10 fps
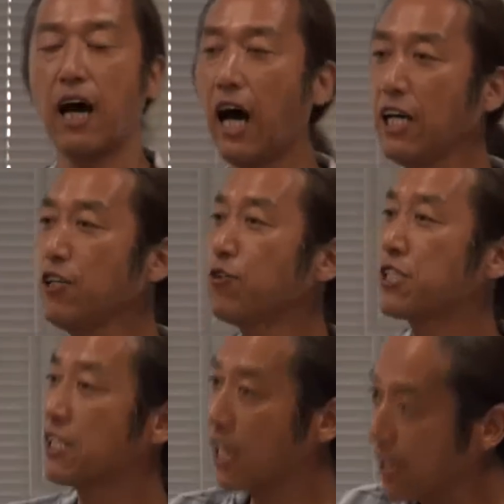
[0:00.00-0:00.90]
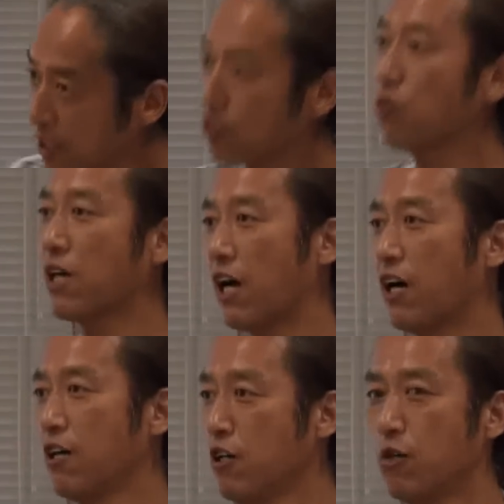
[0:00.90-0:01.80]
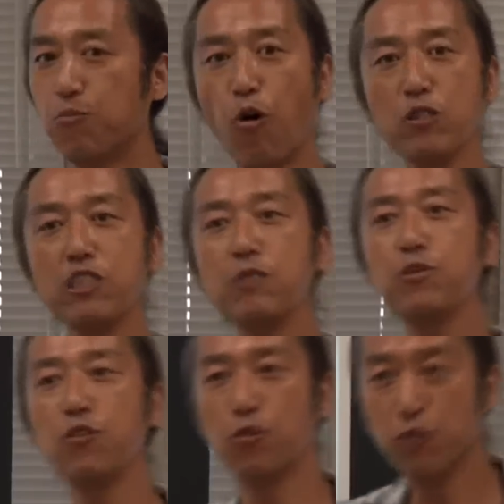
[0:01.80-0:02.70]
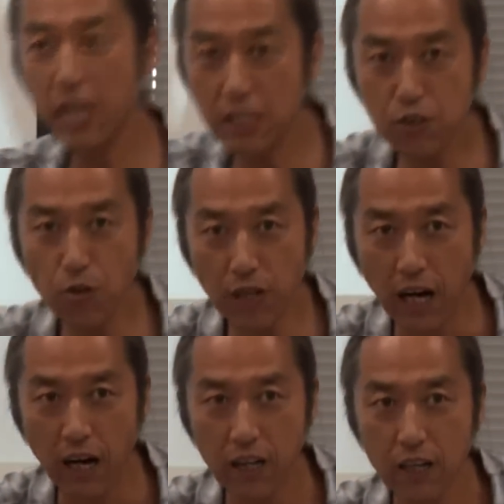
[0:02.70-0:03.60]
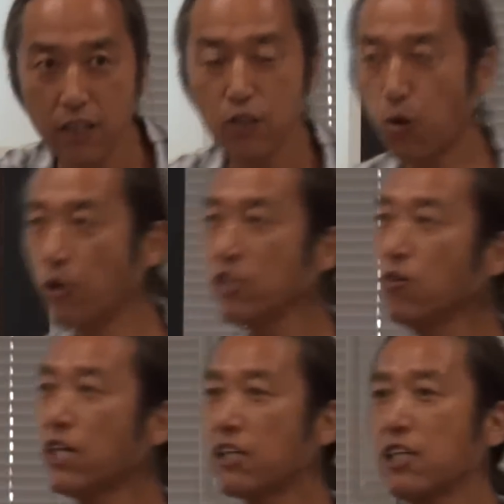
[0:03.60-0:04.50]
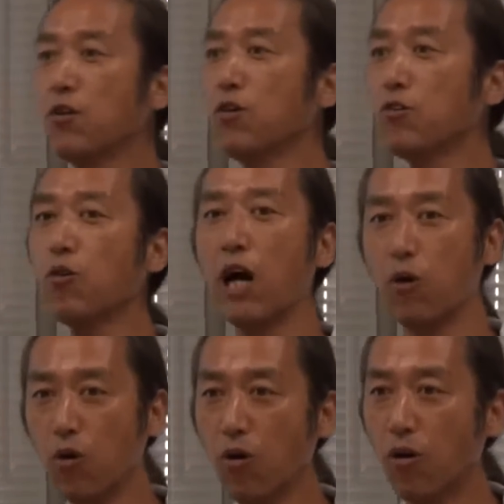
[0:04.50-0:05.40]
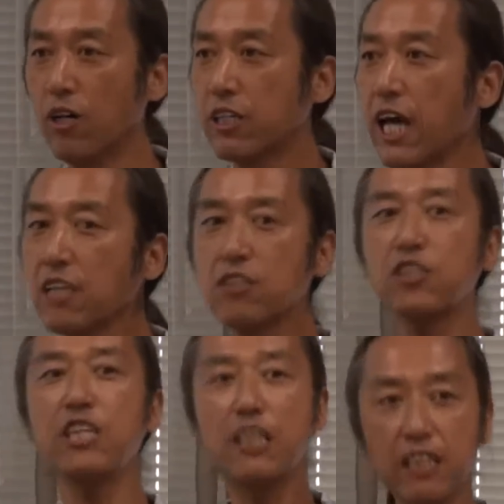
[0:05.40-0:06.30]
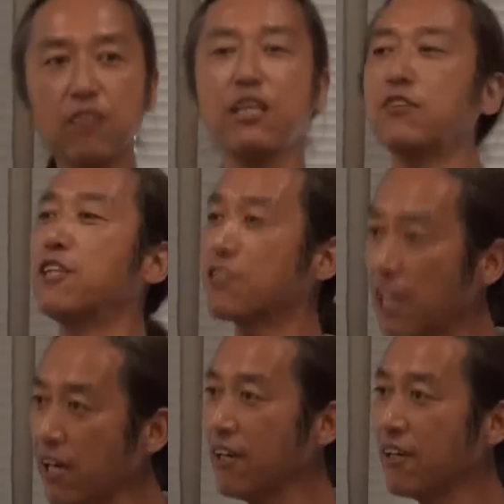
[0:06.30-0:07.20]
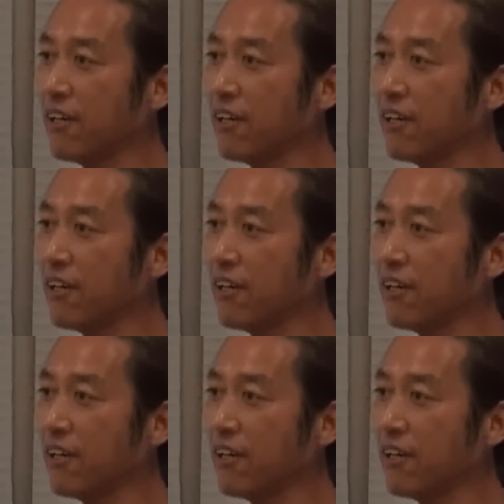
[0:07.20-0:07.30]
愛のささやきとかポジティブのフレーズとか鳥の鳴き声とかをキャッチできなくなるんですね